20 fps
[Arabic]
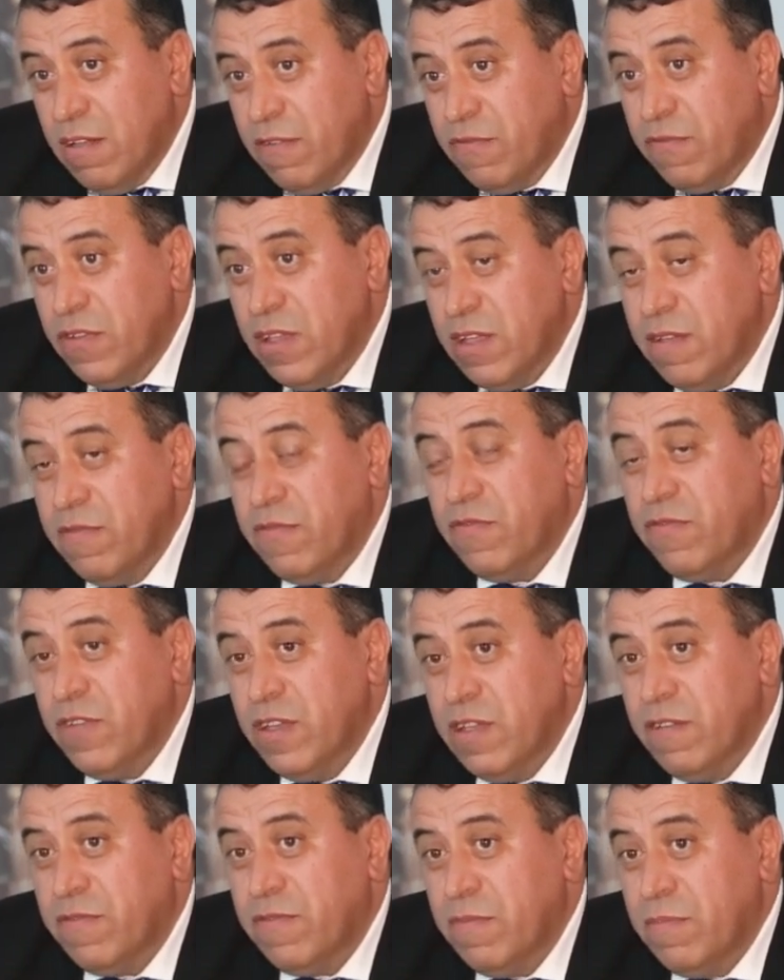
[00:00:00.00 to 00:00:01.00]
في
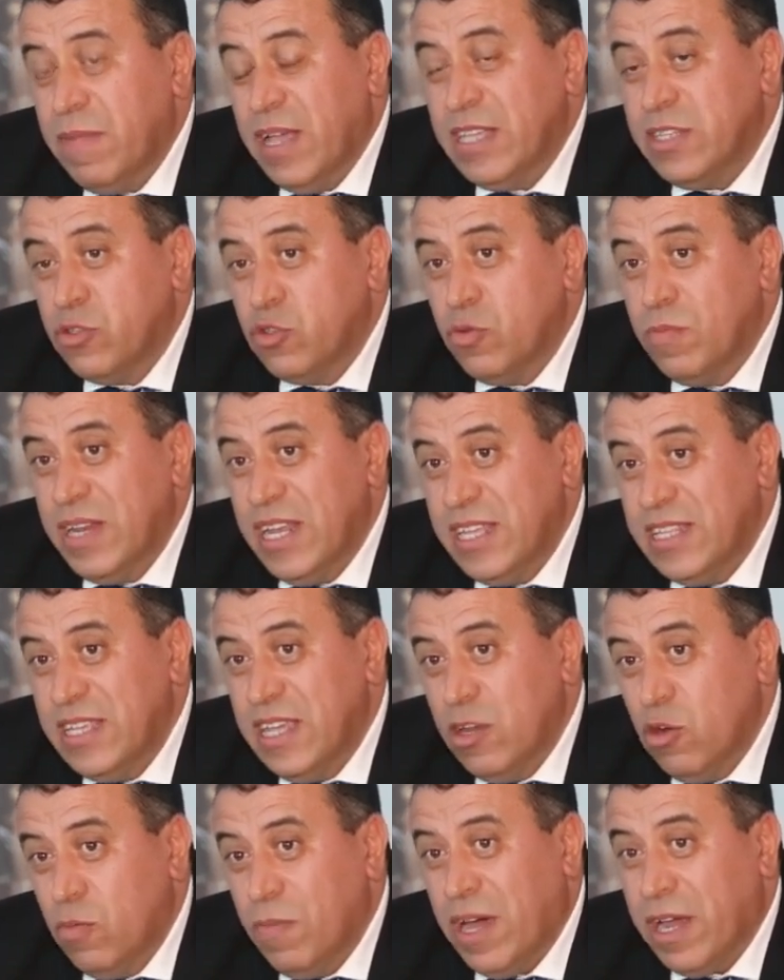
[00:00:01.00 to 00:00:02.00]
في مع الزملاء
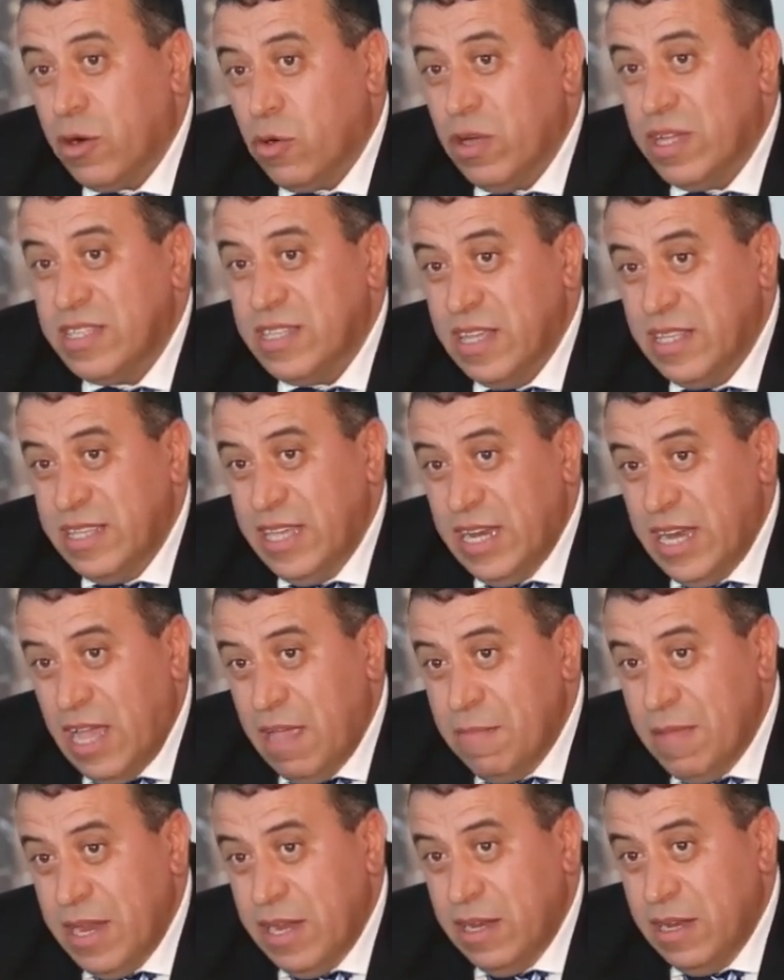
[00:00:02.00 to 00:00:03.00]
ديالو مع الرؤساء ديال
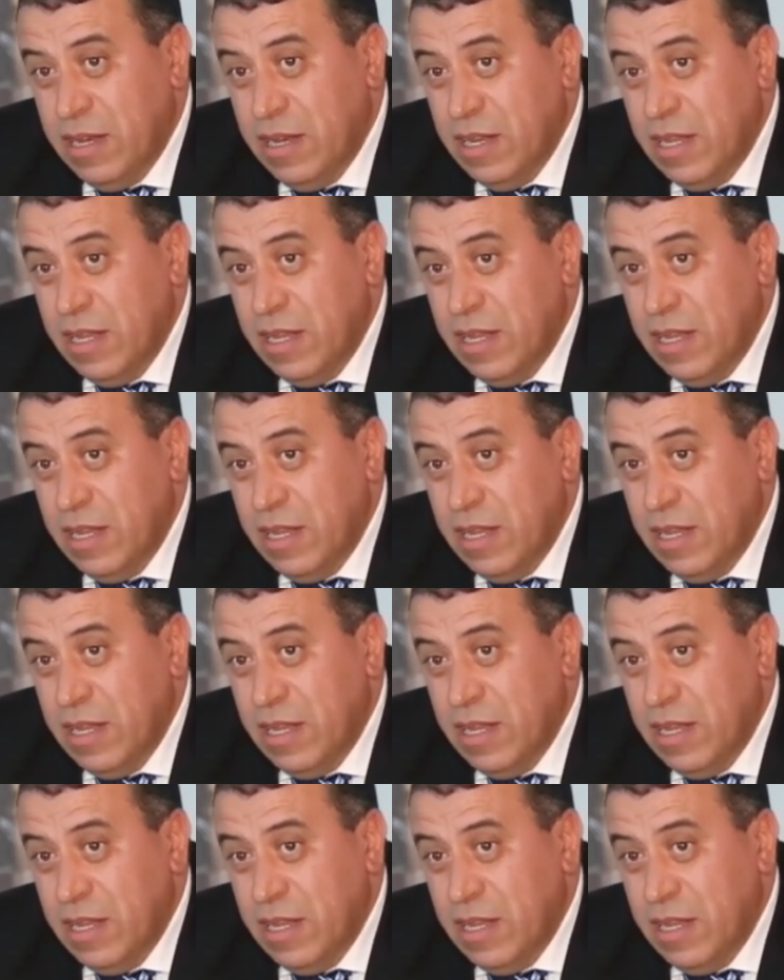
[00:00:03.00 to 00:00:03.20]
العمل